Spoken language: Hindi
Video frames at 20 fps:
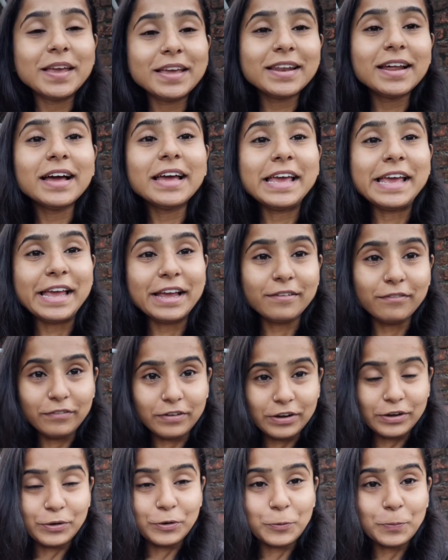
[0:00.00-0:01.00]
मेरा एक
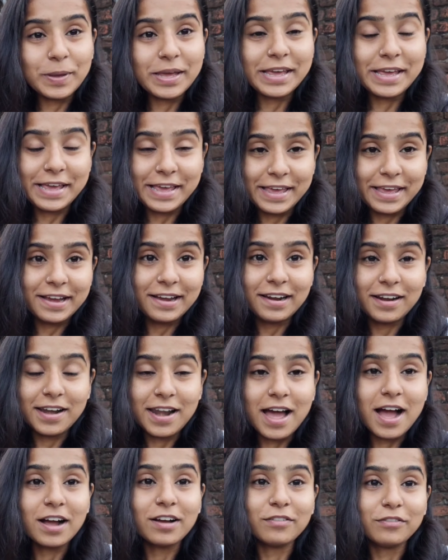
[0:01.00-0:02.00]
वीडियो में एक
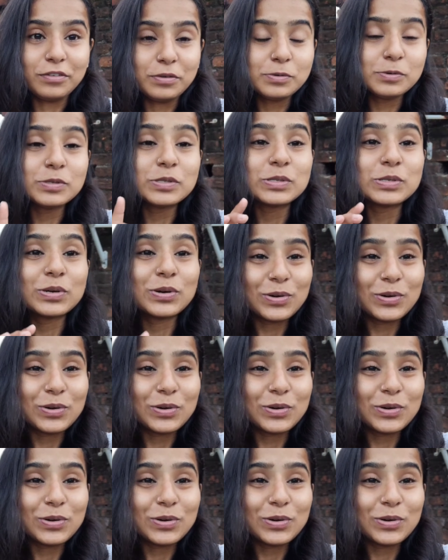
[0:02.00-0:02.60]
लाख व्यूज़